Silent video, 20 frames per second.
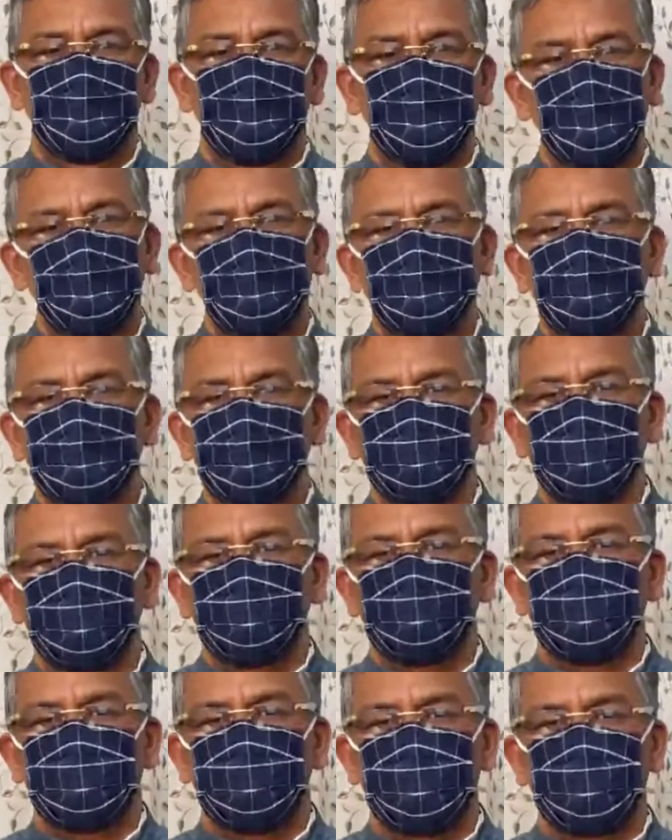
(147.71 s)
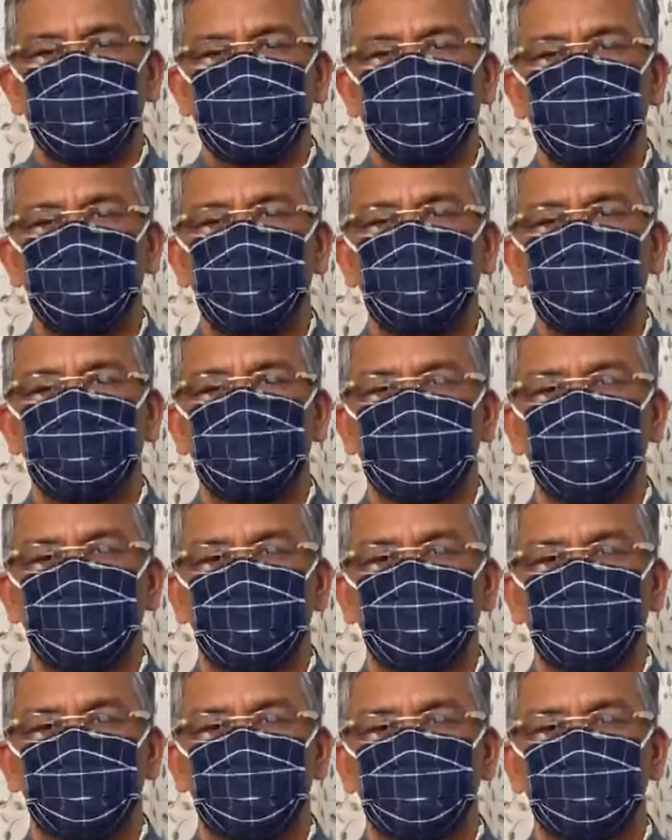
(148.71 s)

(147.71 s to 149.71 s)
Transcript: तीन सर्वश्रेष्ठ फिल्मों में से